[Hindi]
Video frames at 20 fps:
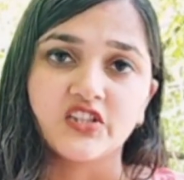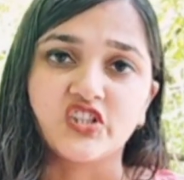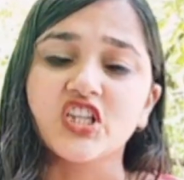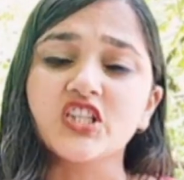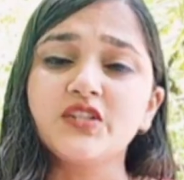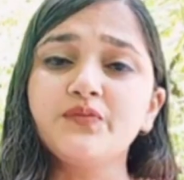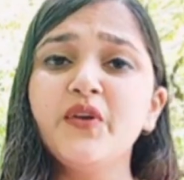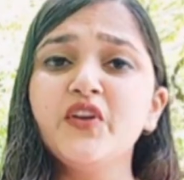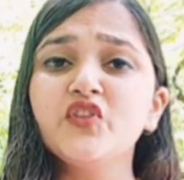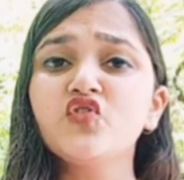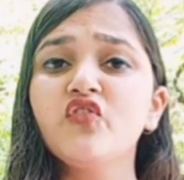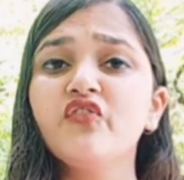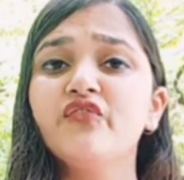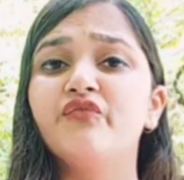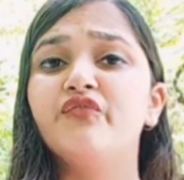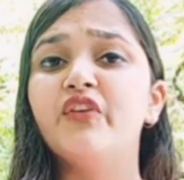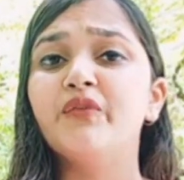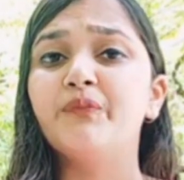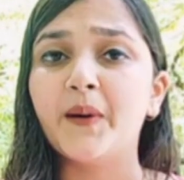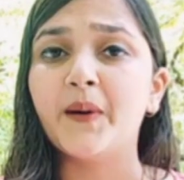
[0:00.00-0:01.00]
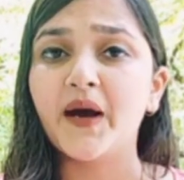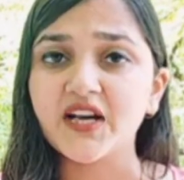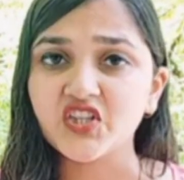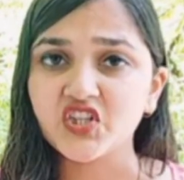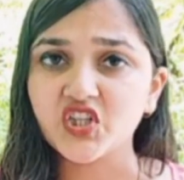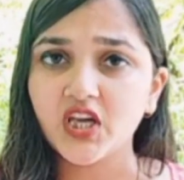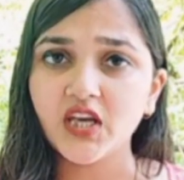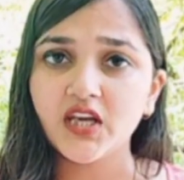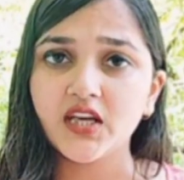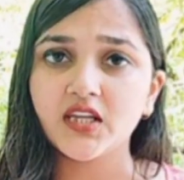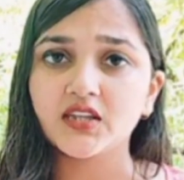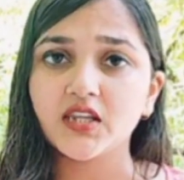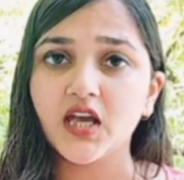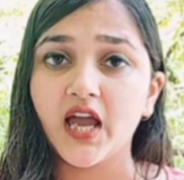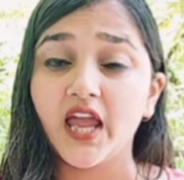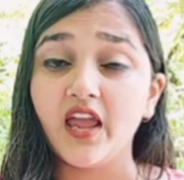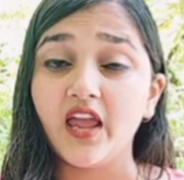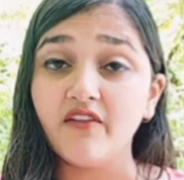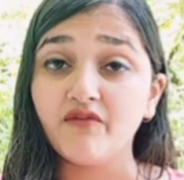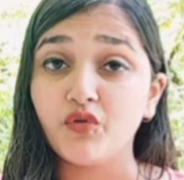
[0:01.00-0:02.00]
जिसमें जो विपक्ष के नेता
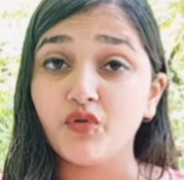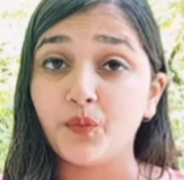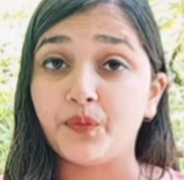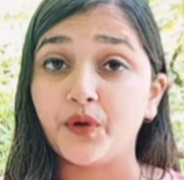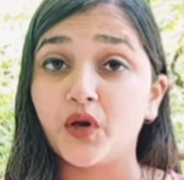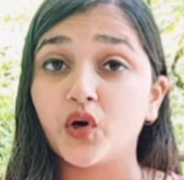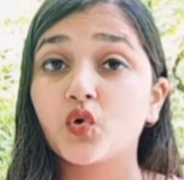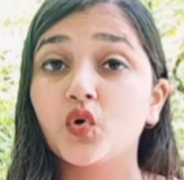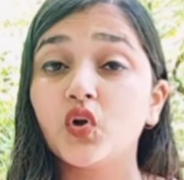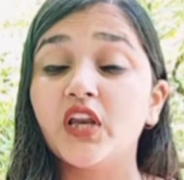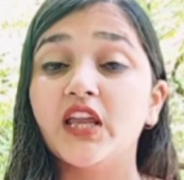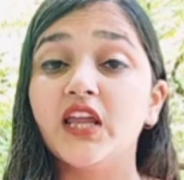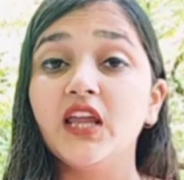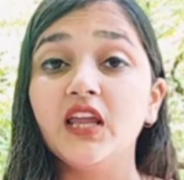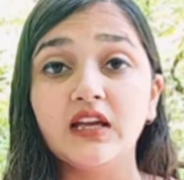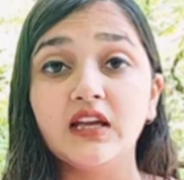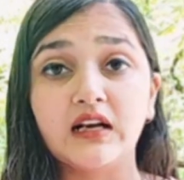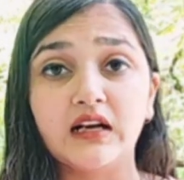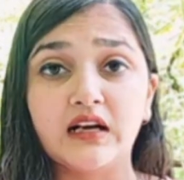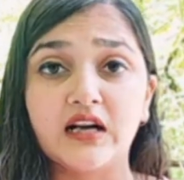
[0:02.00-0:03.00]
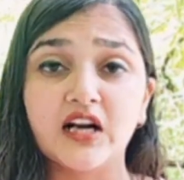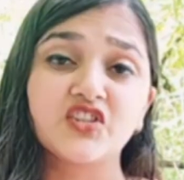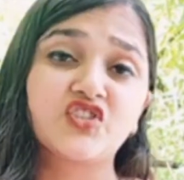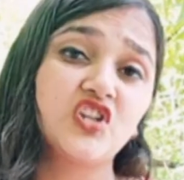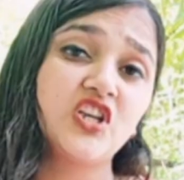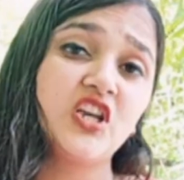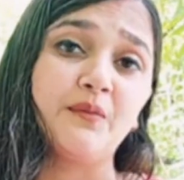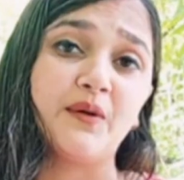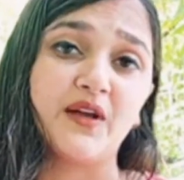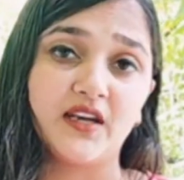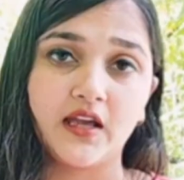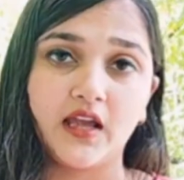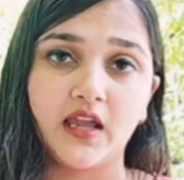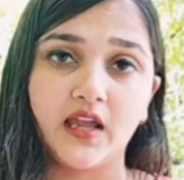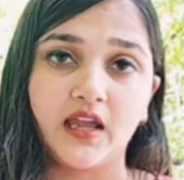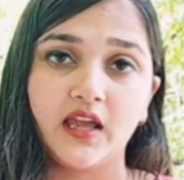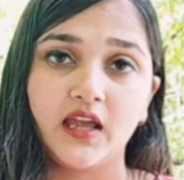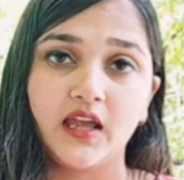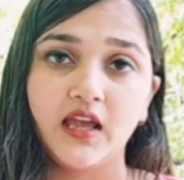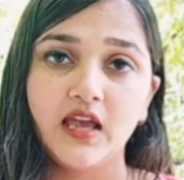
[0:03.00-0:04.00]
हैं वो बिल्कुल ही गजनी बन
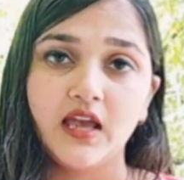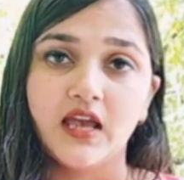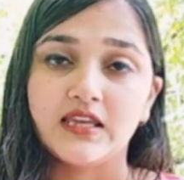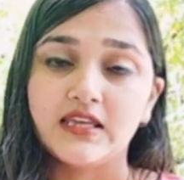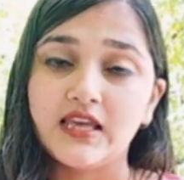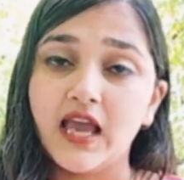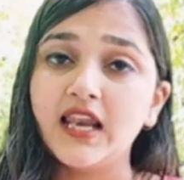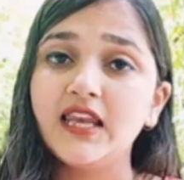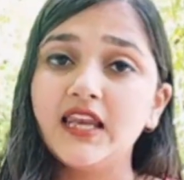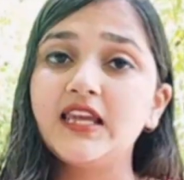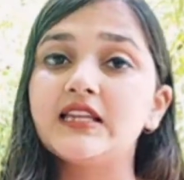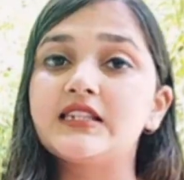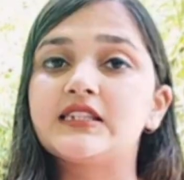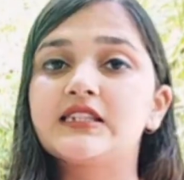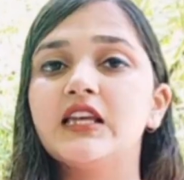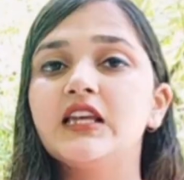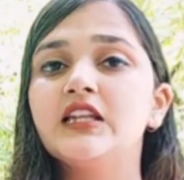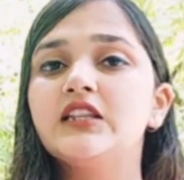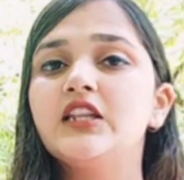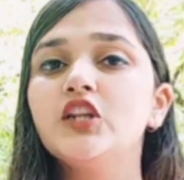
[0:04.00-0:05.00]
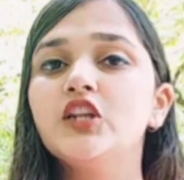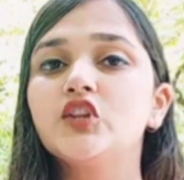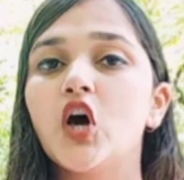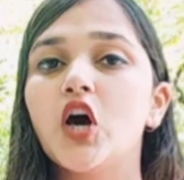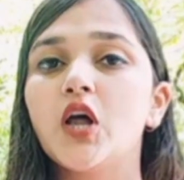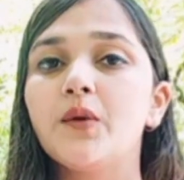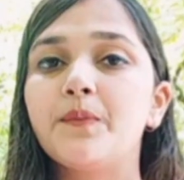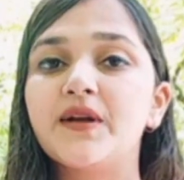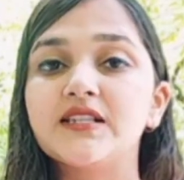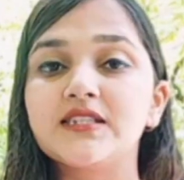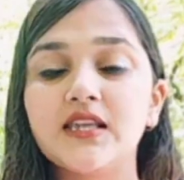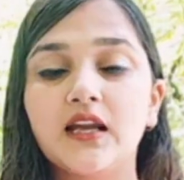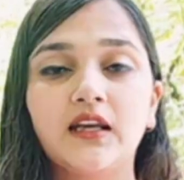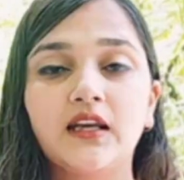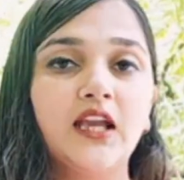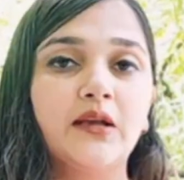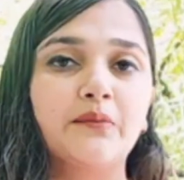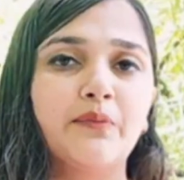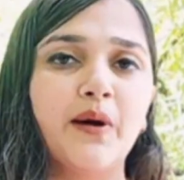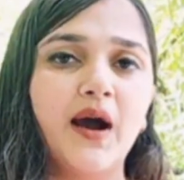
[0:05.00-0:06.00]
गए यानी कि सीधे तौर पर
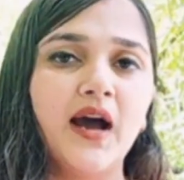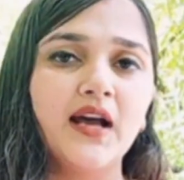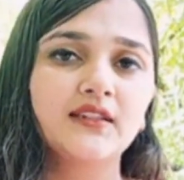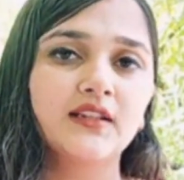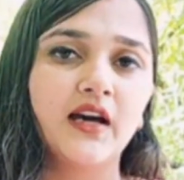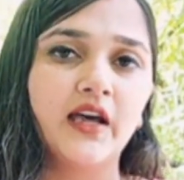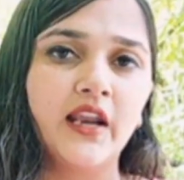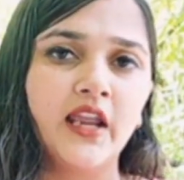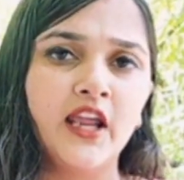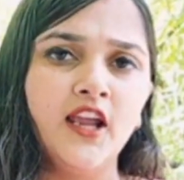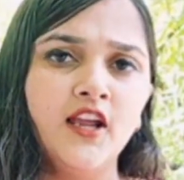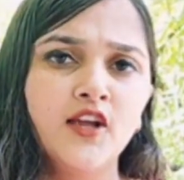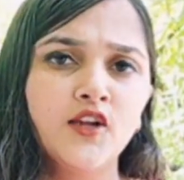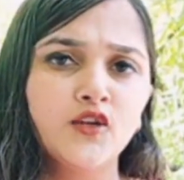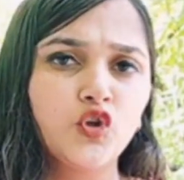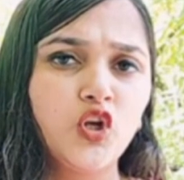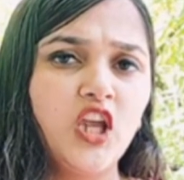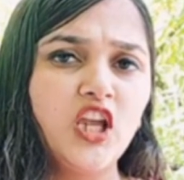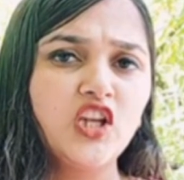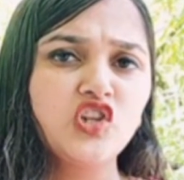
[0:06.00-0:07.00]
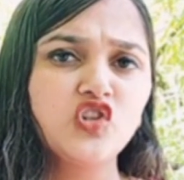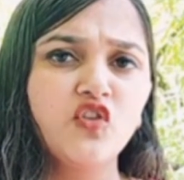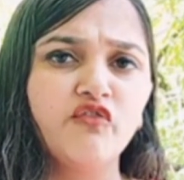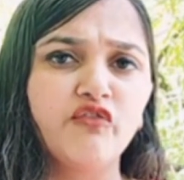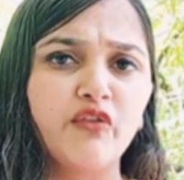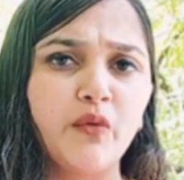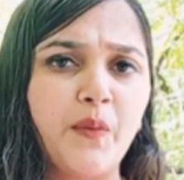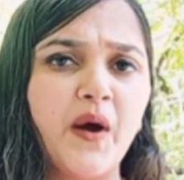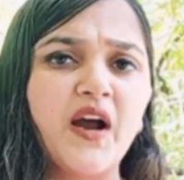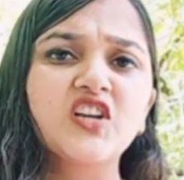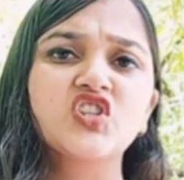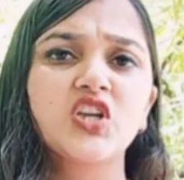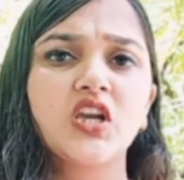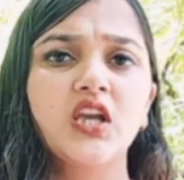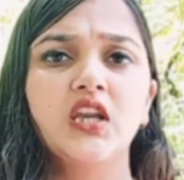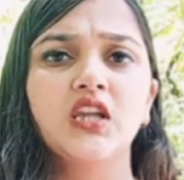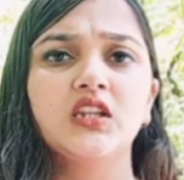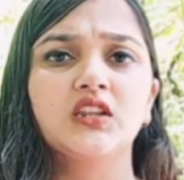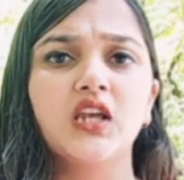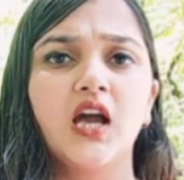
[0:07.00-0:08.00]
सटीक बात करें तो ये जो विपक्ष
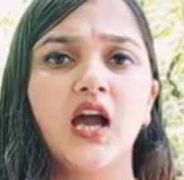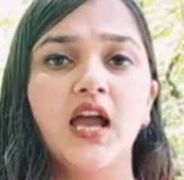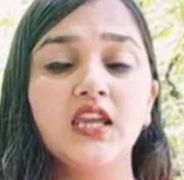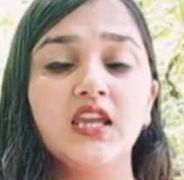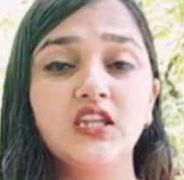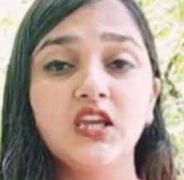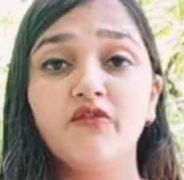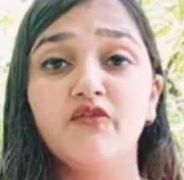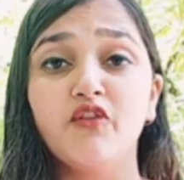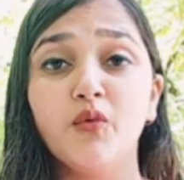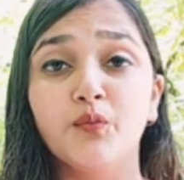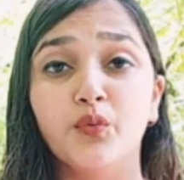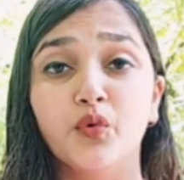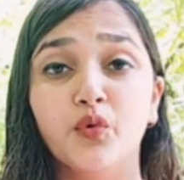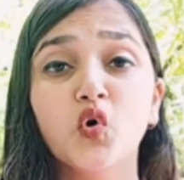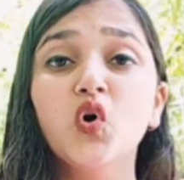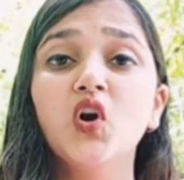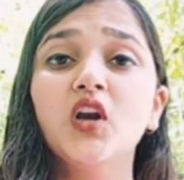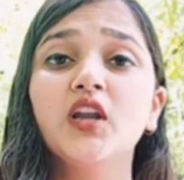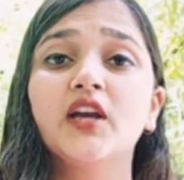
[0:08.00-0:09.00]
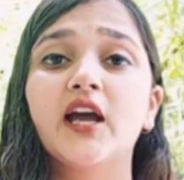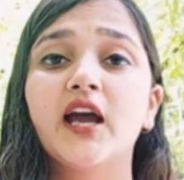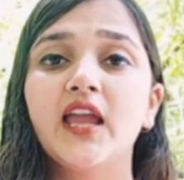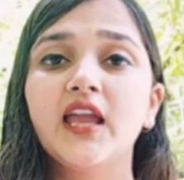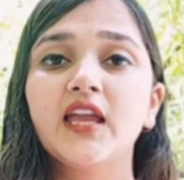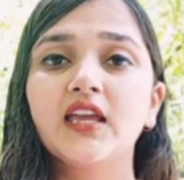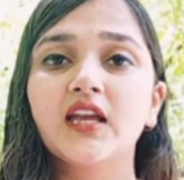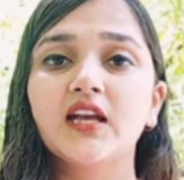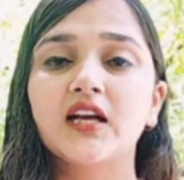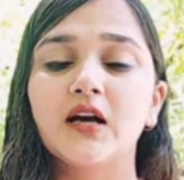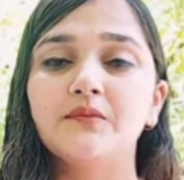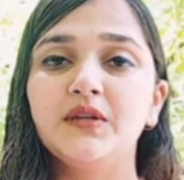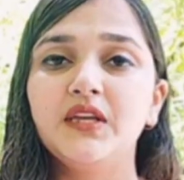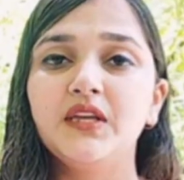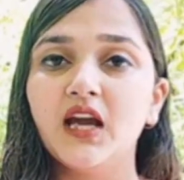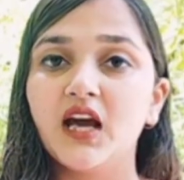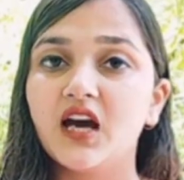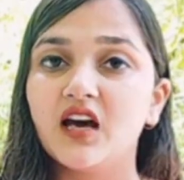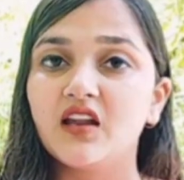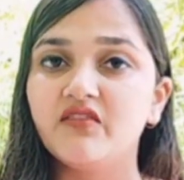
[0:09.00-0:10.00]
के नेता है ये वो भूल गए कि कभी
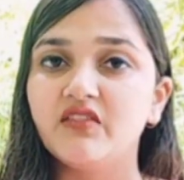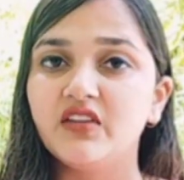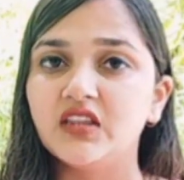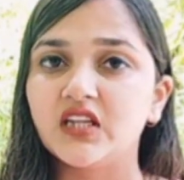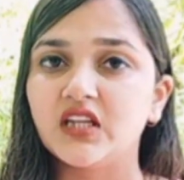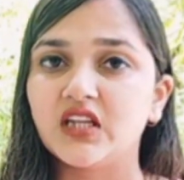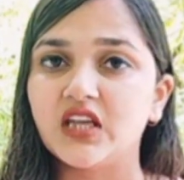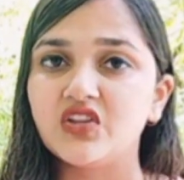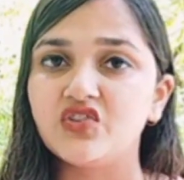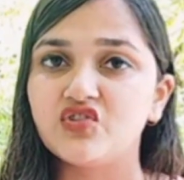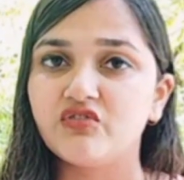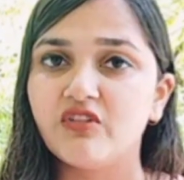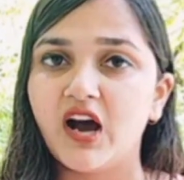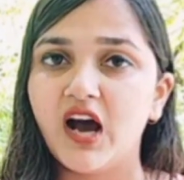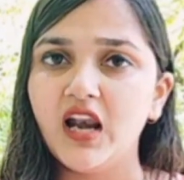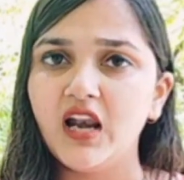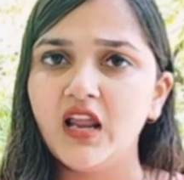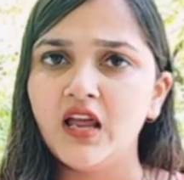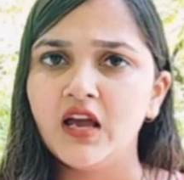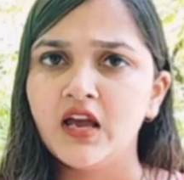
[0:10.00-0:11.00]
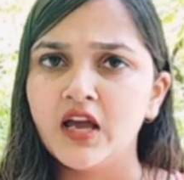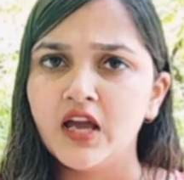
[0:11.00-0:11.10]
अरविंद केजरीवाल